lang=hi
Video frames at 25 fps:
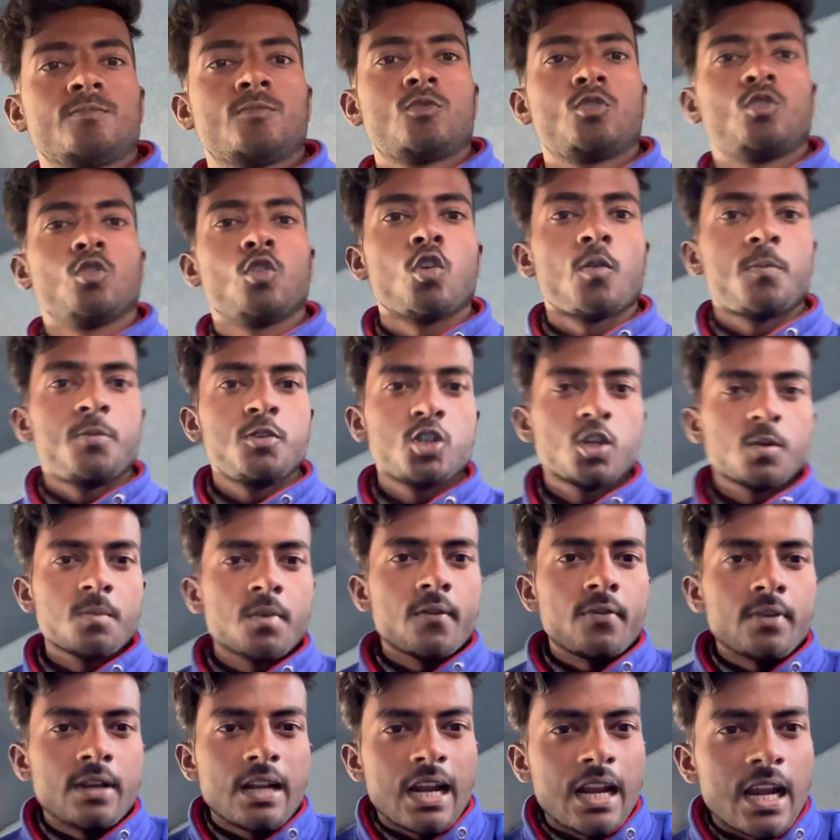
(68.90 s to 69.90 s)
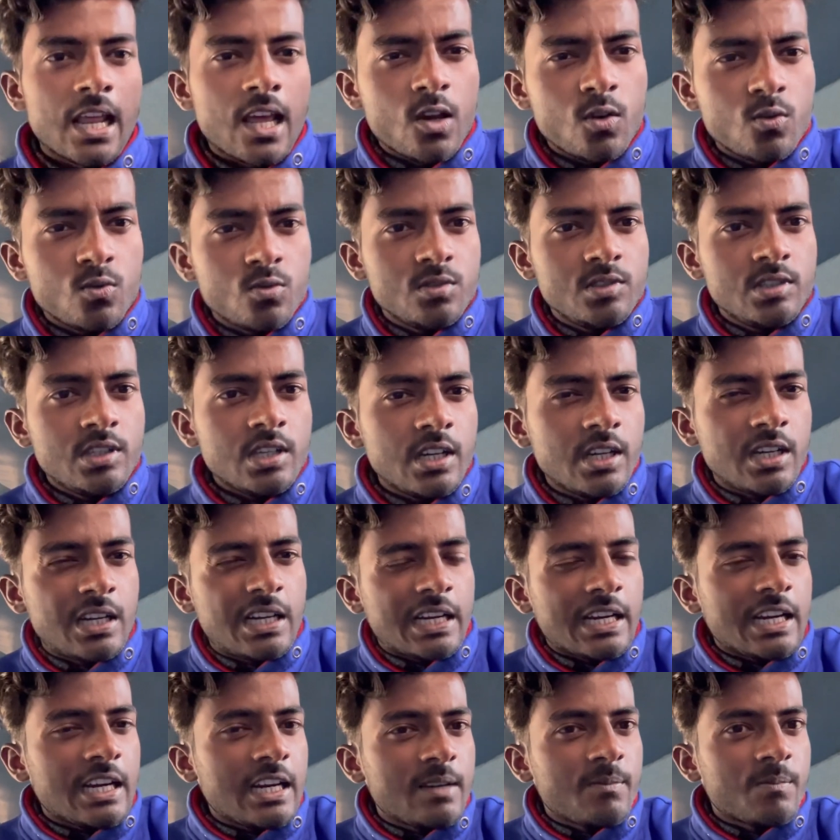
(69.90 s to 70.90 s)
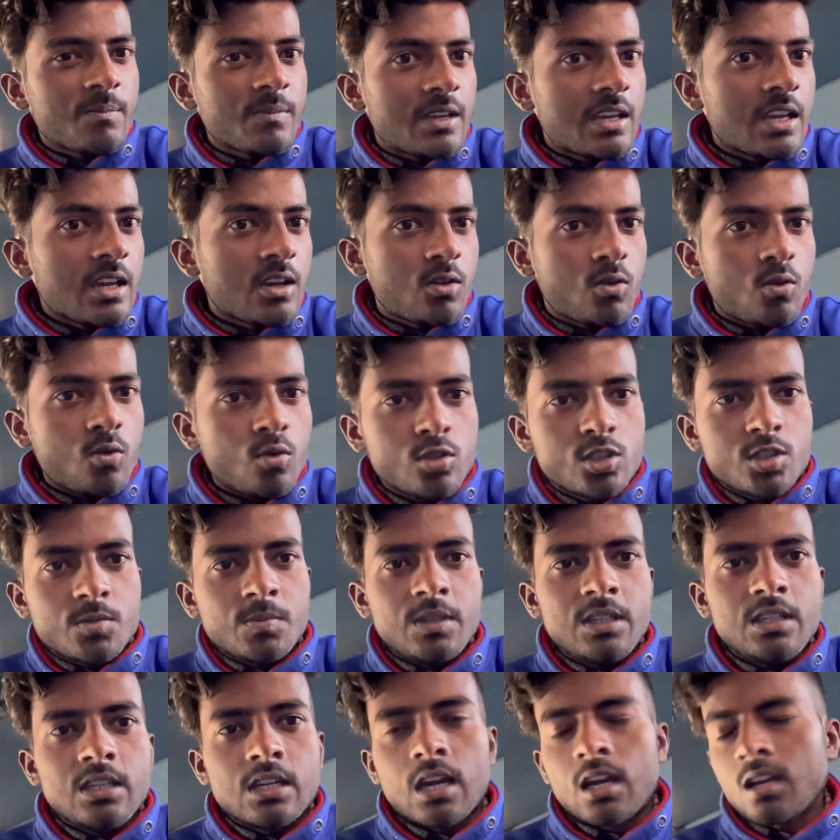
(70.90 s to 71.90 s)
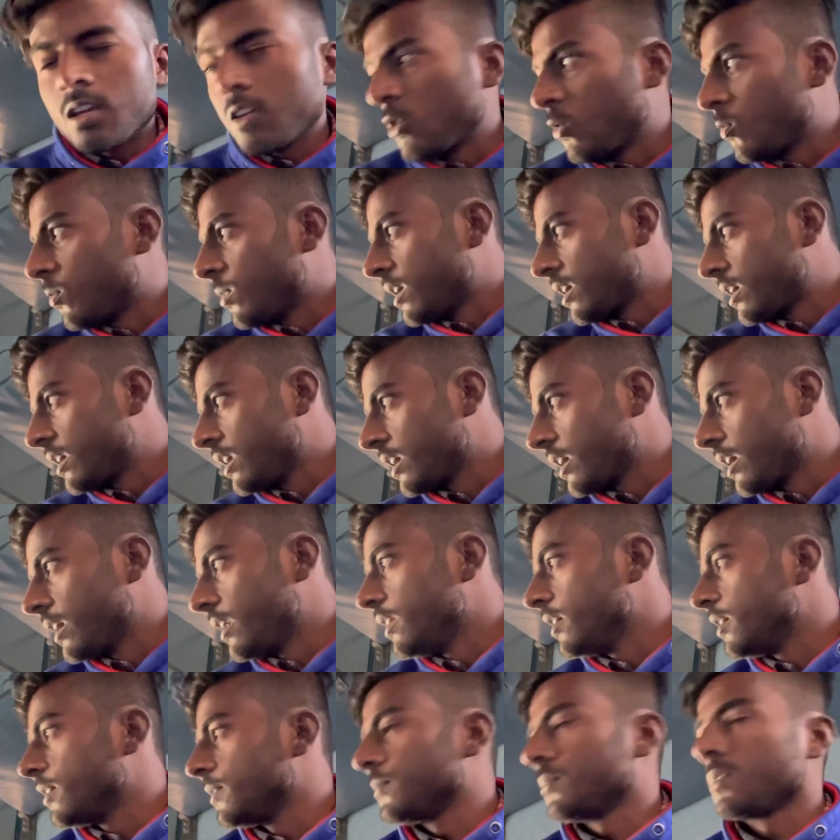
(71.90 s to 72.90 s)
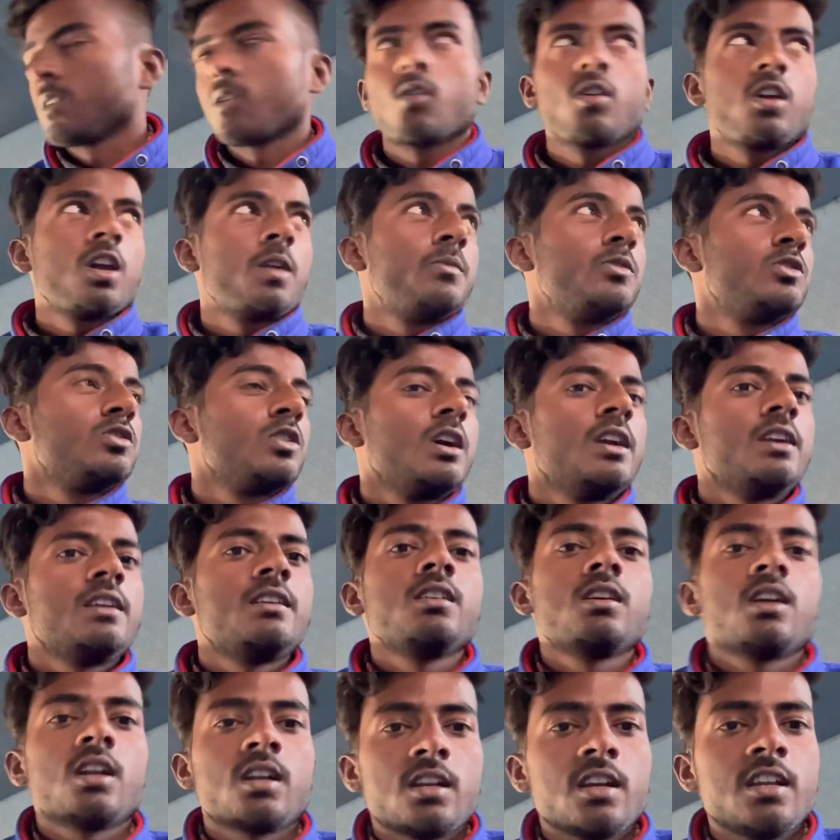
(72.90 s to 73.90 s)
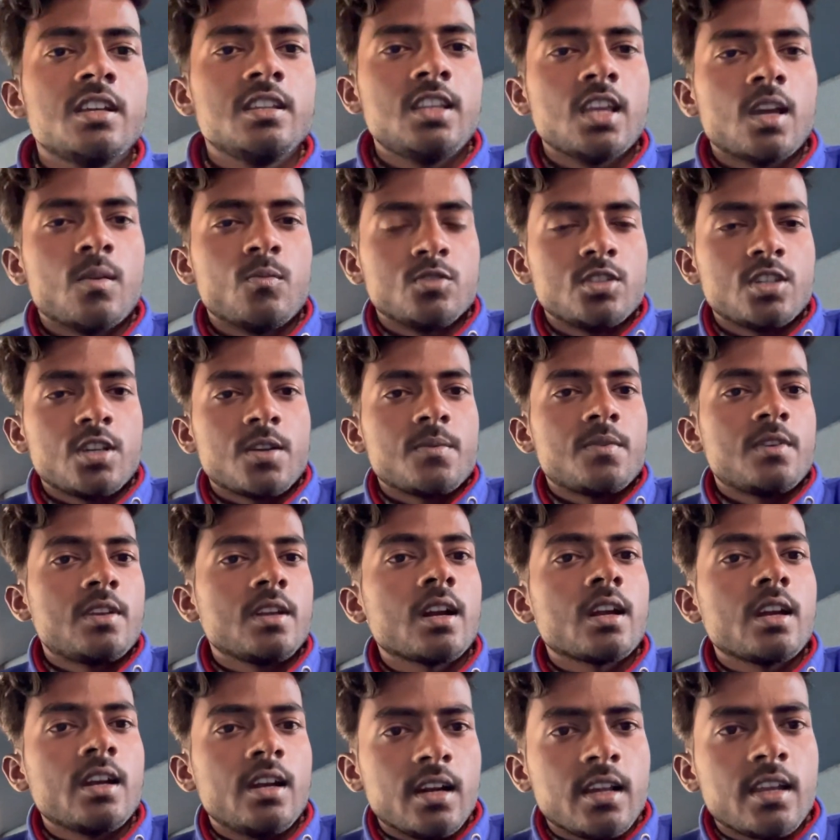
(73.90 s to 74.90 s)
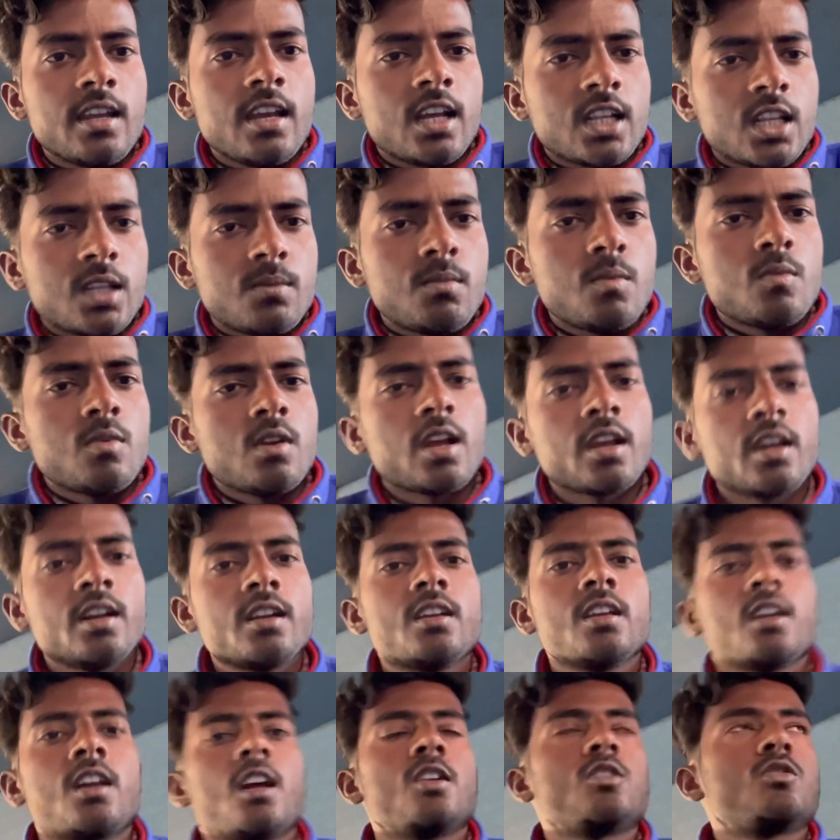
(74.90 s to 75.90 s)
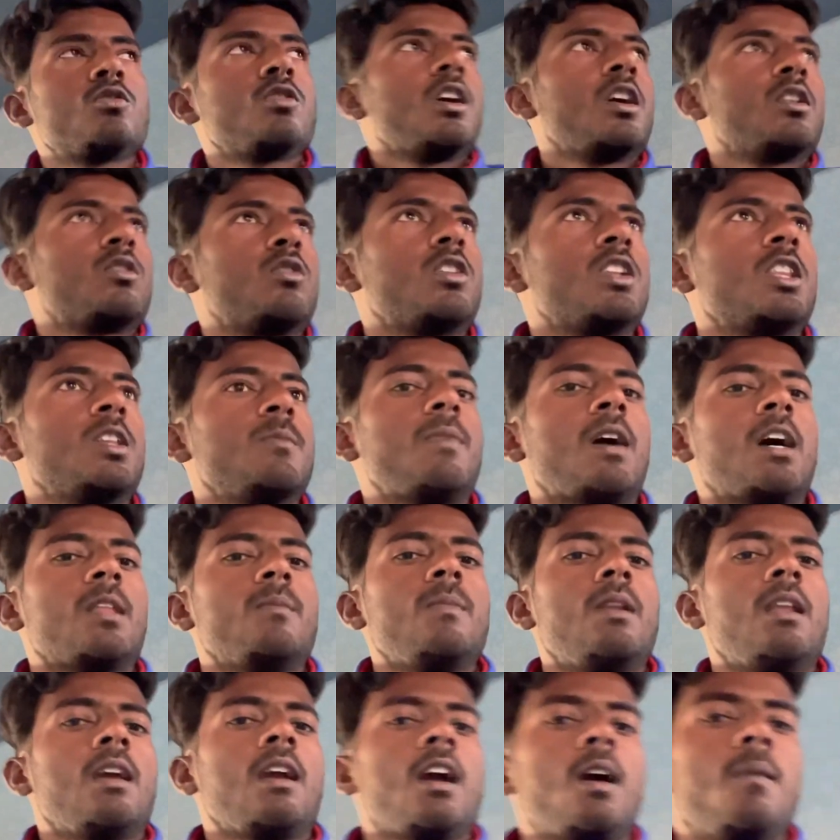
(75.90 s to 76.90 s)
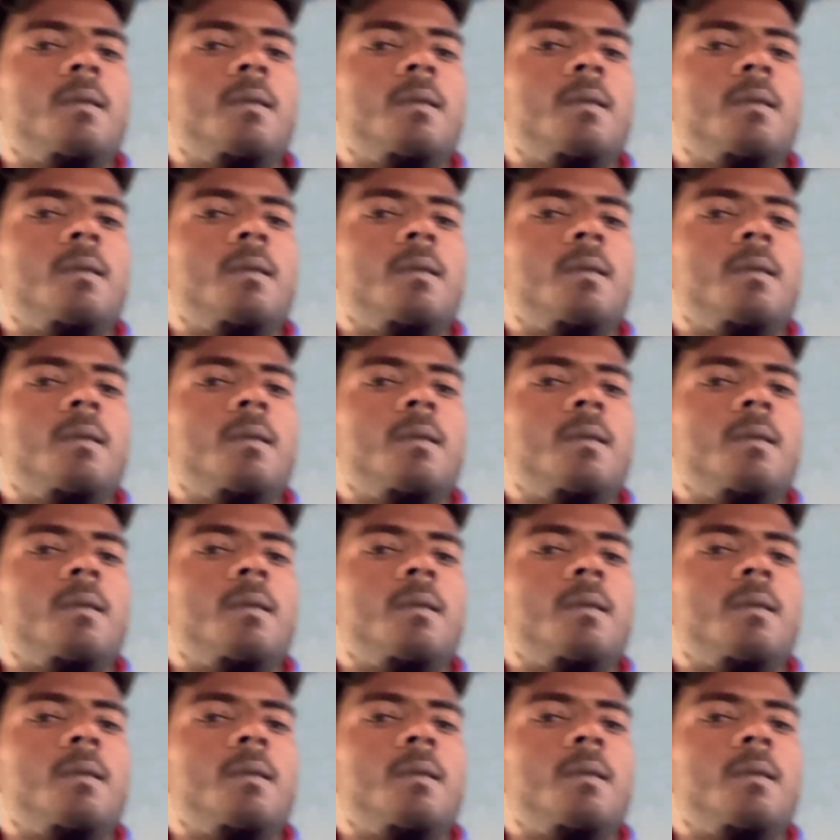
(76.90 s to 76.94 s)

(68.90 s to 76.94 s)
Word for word: तो अभी जो मैं फिलहाल आया हूँ ये ट्रेन के कोच में ही आ गया हूँ बैठने के लिए क्योंकि अभी जो है टिकट नहीं दिया मुझे टिकट लेने गया तो हमें बोला कि टिकट जो है थोड़ी देर बाद मिलेगा